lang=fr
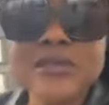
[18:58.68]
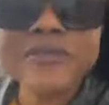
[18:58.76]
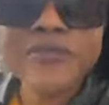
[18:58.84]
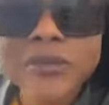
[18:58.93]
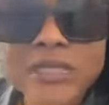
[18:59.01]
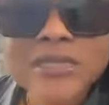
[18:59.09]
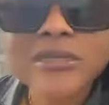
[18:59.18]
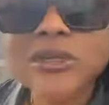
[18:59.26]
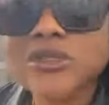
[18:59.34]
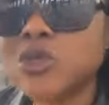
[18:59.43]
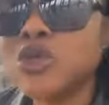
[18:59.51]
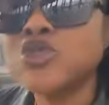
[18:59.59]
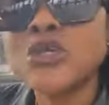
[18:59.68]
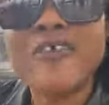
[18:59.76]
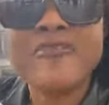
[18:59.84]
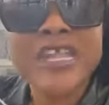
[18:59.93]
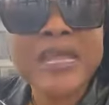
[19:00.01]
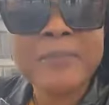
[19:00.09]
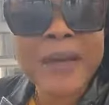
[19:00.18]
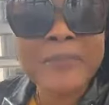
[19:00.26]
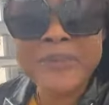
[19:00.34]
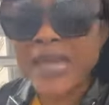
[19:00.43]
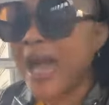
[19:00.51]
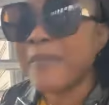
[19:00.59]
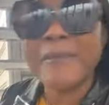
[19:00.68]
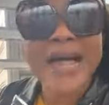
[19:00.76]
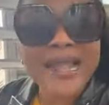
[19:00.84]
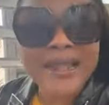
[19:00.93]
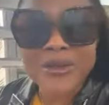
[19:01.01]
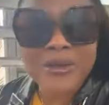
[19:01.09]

disent, vous disent que ce que tu as fait n'est pas bien en mal.